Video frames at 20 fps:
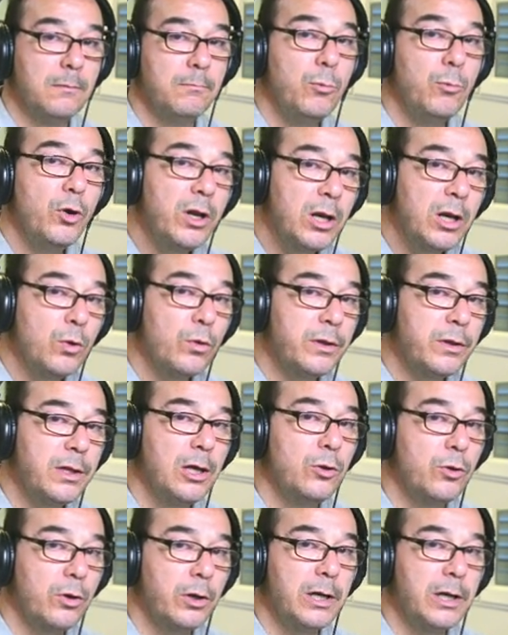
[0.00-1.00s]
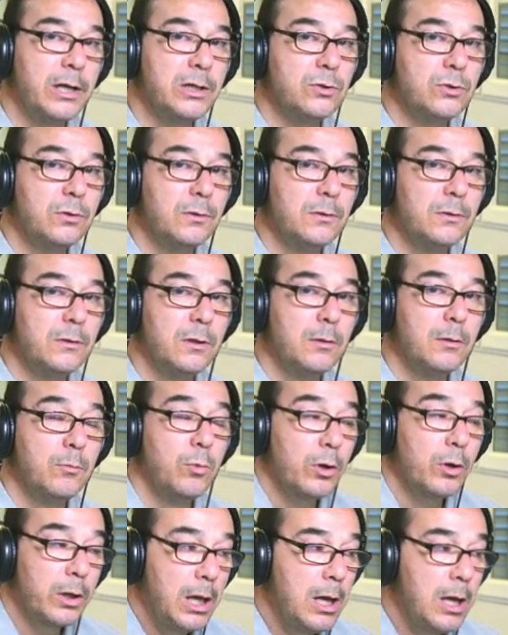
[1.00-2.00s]
Voy reduciendo riesgo.
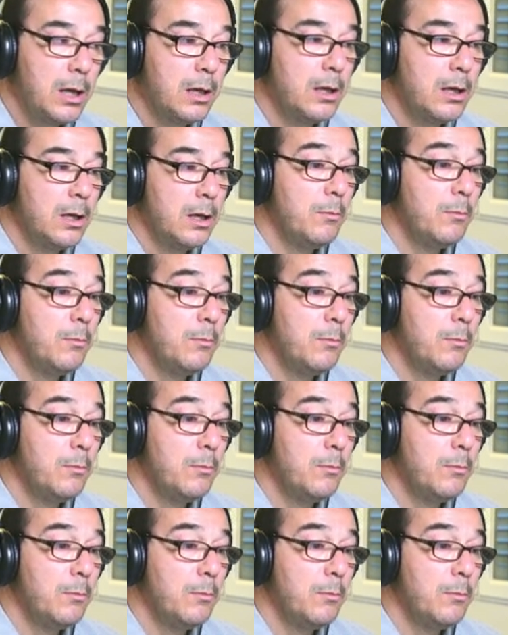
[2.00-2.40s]
¿Por qué?